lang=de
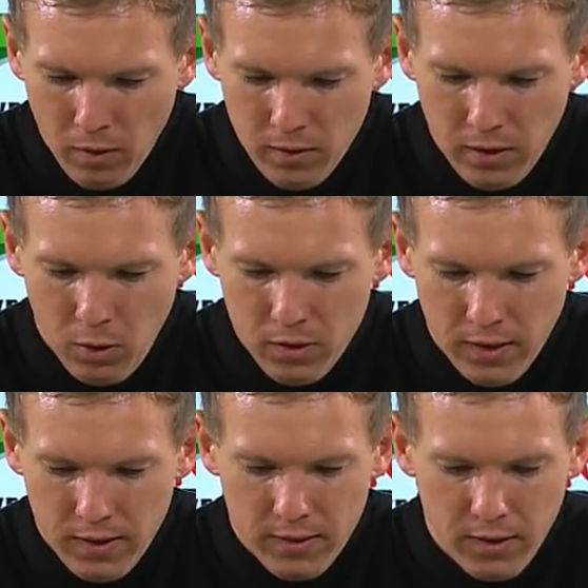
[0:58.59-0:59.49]
den
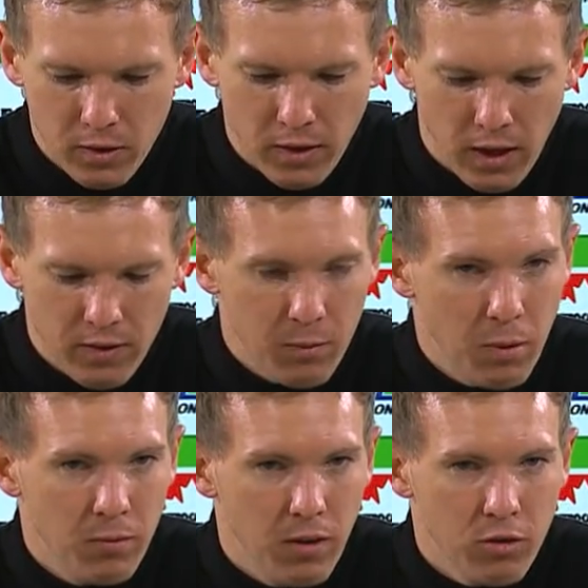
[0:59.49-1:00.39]
Ausgleich kassiert und danach war,
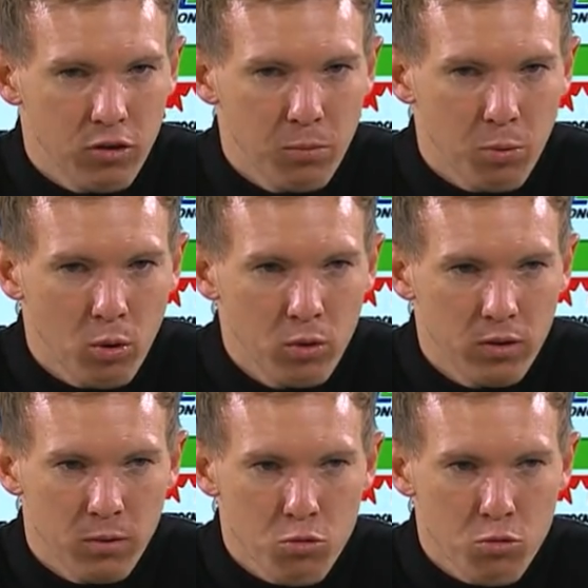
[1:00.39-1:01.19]
man, war schon ein Bruch in unserem